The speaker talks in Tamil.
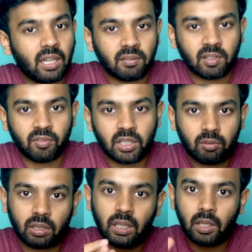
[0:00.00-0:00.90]
வெயிட் ஆஃப் த ஃபிஷ்
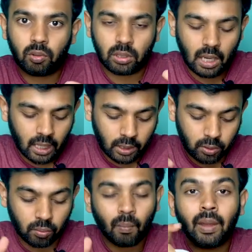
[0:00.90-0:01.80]
வந்து இண்டிவிஜுவலாக
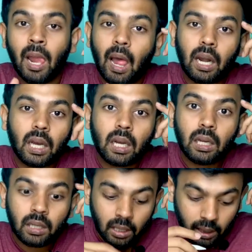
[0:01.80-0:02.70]
கிடச்சிடும் ஆனால்
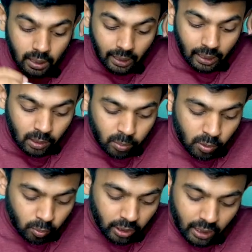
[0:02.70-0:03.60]
நீங்கள் என்ன பண்ண
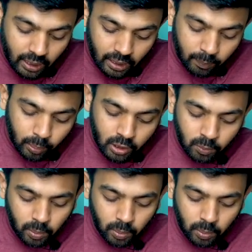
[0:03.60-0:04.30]
போகிறீங்க நீங்கள் பிரிண்ட்